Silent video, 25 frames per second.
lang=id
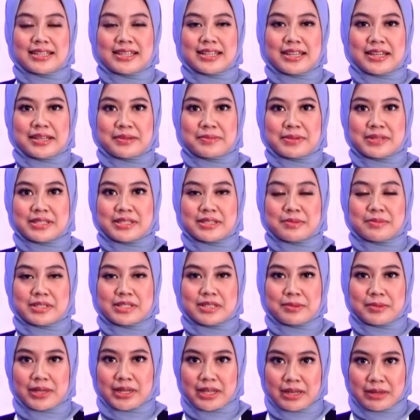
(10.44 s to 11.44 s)
Anda masih
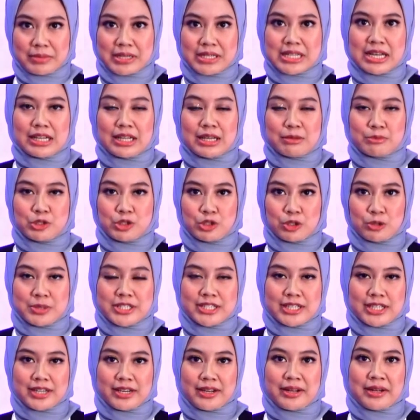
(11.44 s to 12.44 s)
bersama kami dalam juru
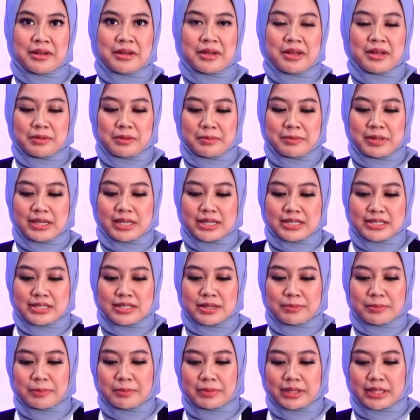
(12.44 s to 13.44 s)
bicara.
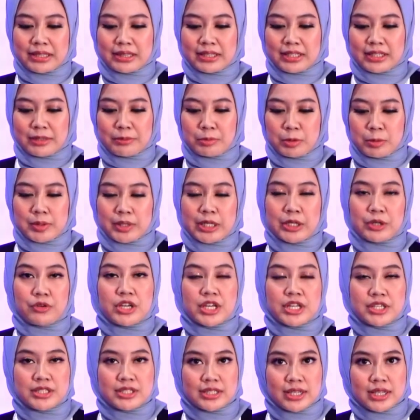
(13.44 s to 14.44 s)
Pemirsa pemerintah Republik
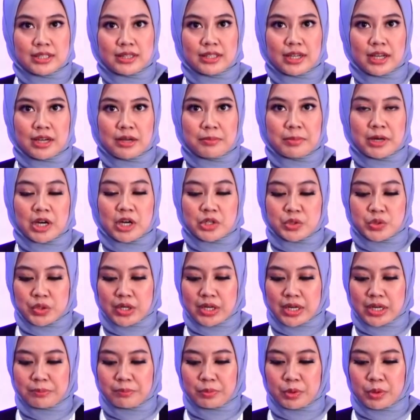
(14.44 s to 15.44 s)
Indonesia tengah
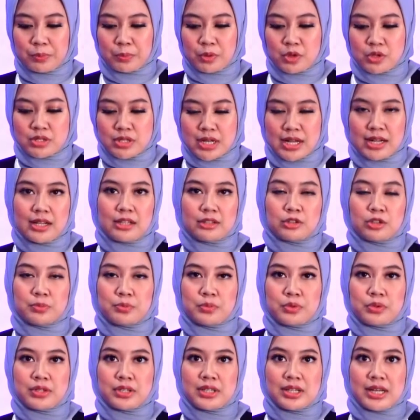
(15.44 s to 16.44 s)
mengajukan proposal
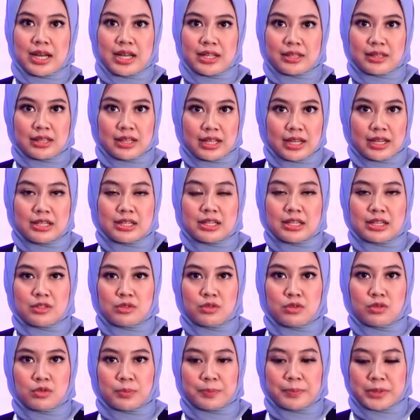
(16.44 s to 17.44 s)
ataupun guideline ini
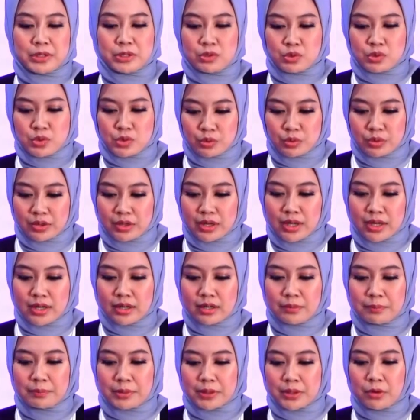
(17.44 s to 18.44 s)
untuk
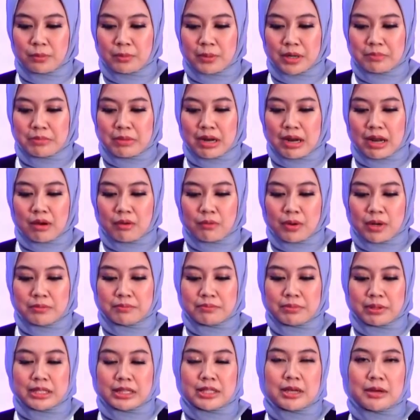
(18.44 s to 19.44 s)
penyusunan pedoman
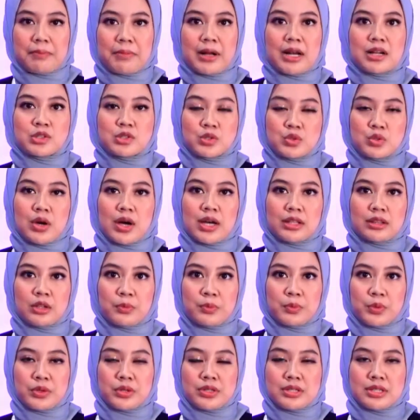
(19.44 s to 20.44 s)
melawan berita palsu
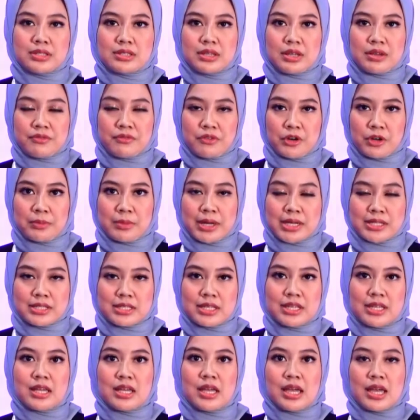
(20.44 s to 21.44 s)
ataupun
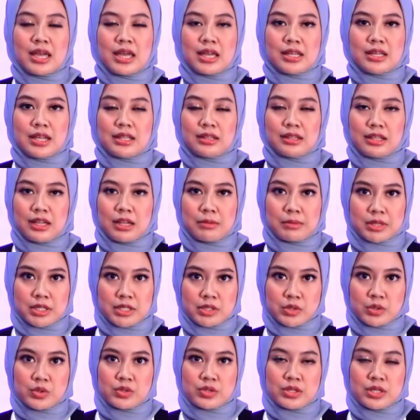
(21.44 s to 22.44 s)
disinformasi dan telah
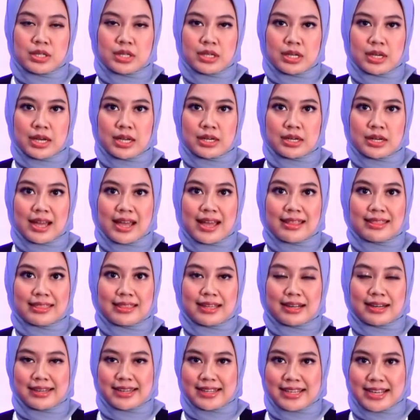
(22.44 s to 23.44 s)
berdiskusi dengan
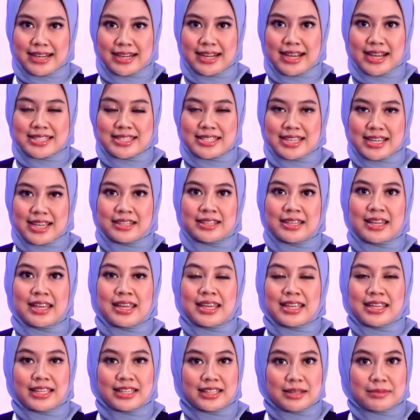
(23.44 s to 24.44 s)
antar negara ASEAN.
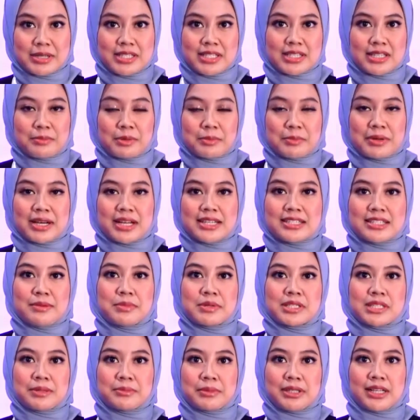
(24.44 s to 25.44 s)
Kita masih membahasnya
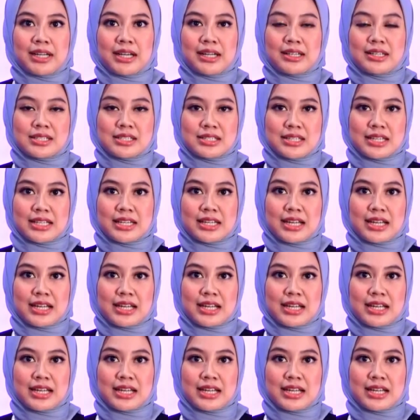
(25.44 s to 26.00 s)
bersama dengan Dirjen